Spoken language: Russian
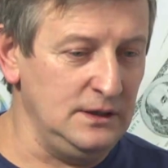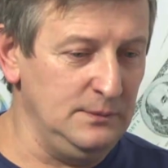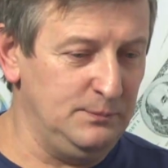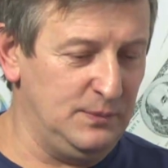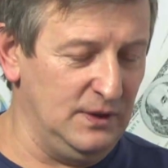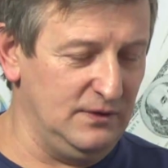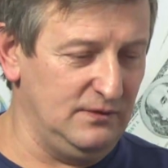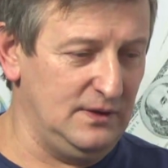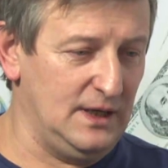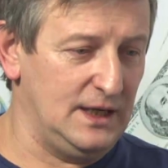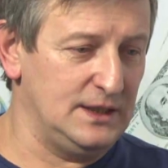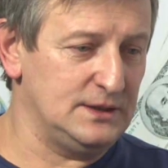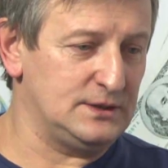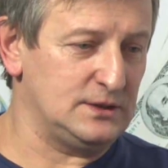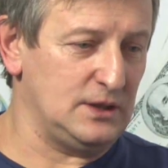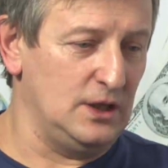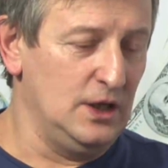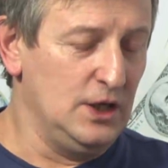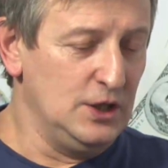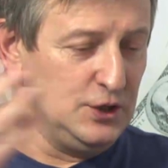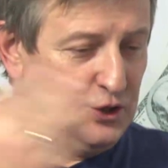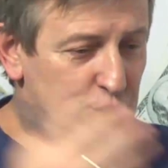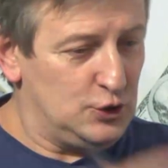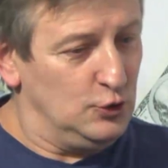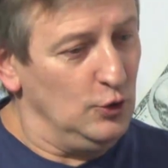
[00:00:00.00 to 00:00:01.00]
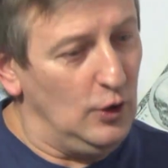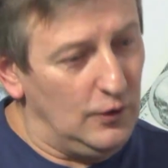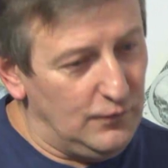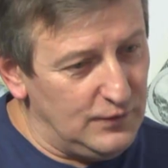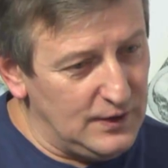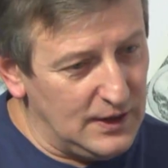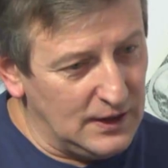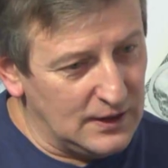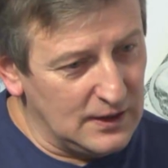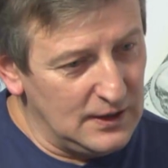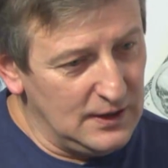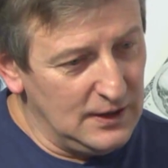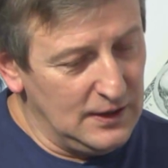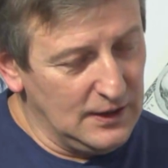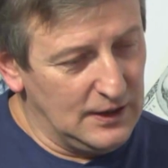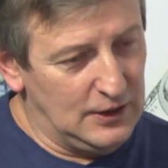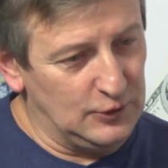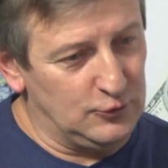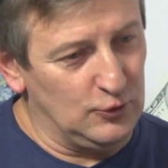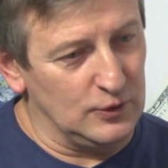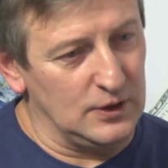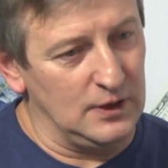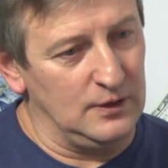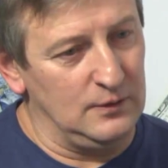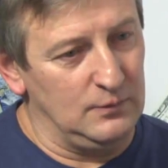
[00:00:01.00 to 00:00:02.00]
появляется. Чиновник,
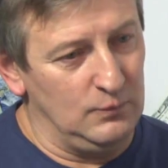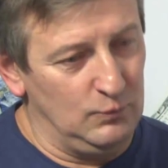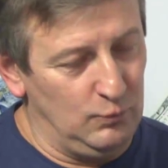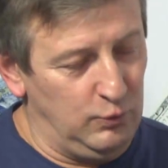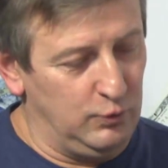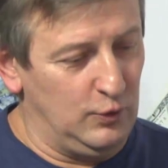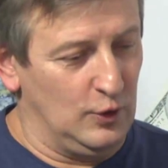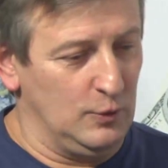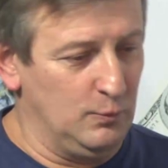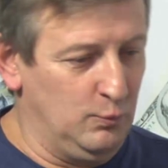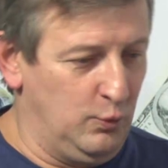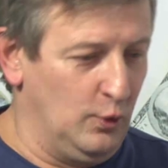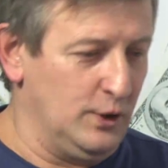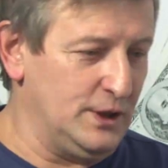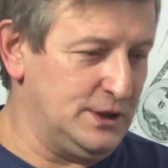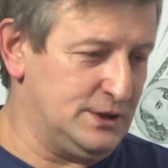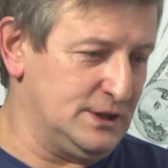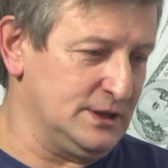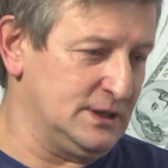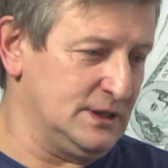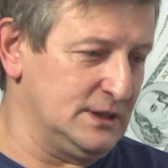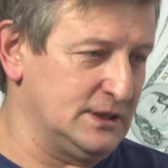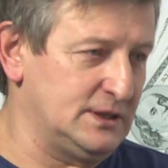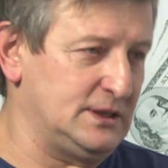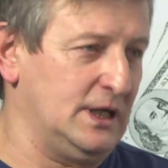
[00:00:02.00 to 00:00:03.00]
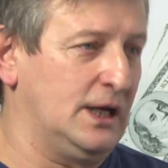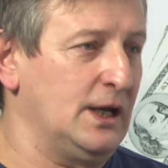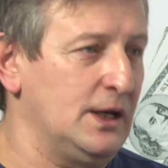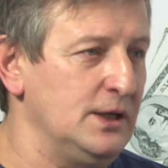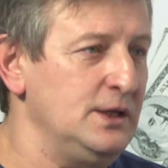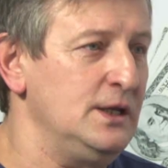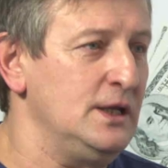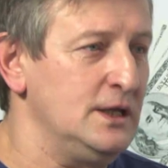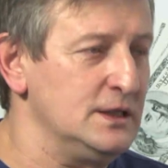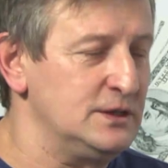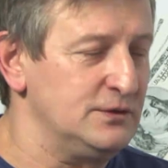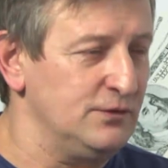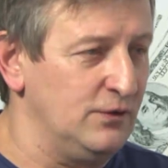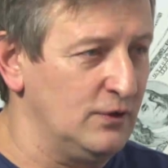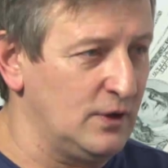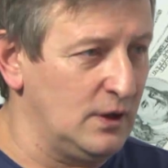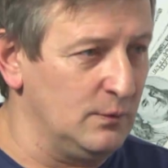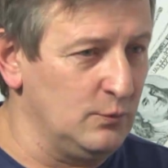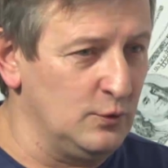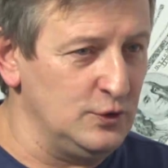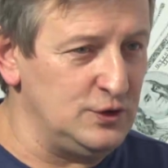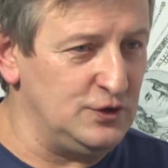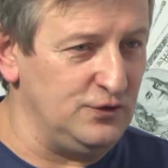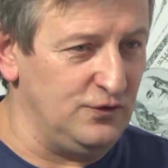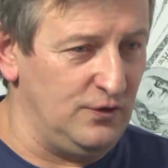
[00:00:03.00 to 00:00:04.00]
который борется за сохранение своего
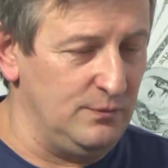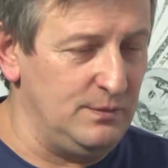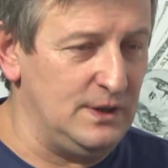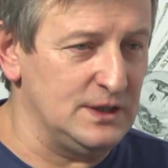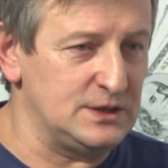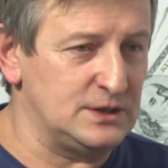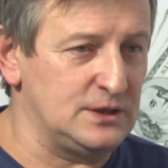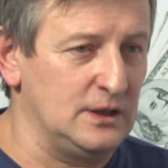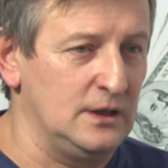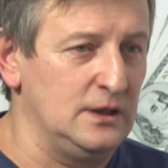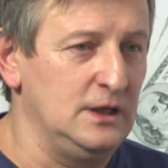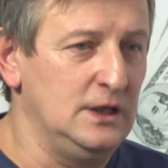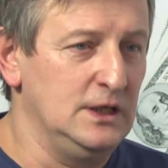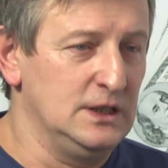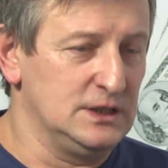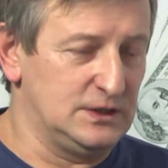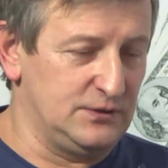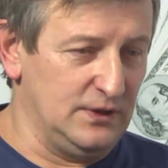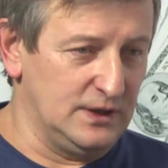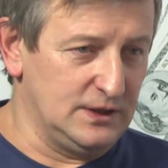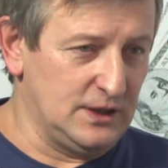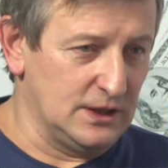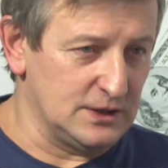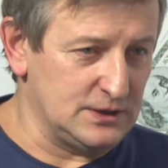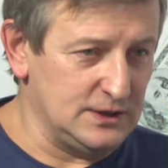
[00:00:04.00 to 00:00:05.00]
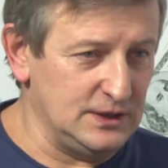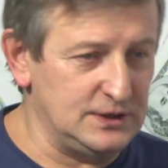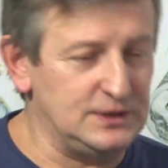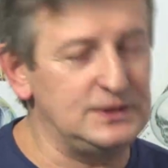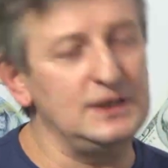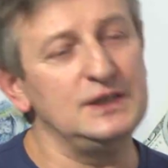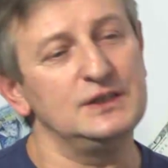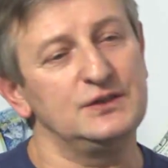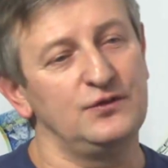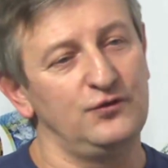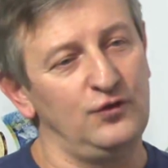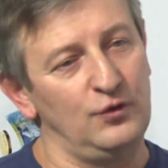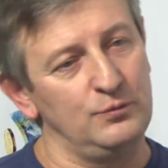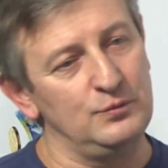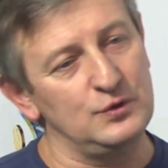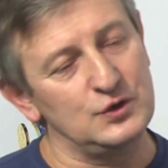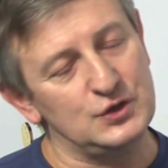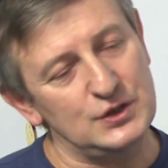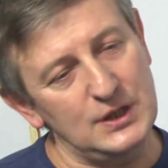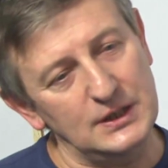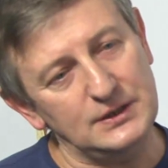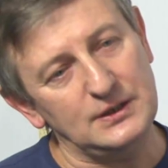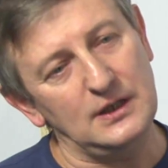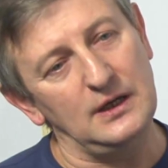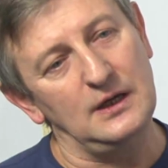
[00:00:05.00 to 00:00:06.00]
рабочего места, своих должностей, своего
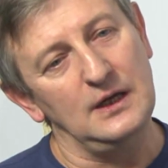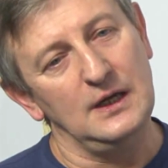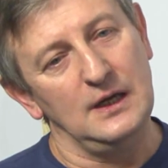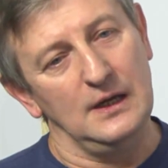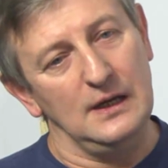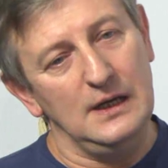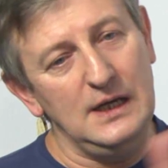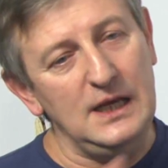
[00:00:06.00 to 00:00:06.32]
бюджета,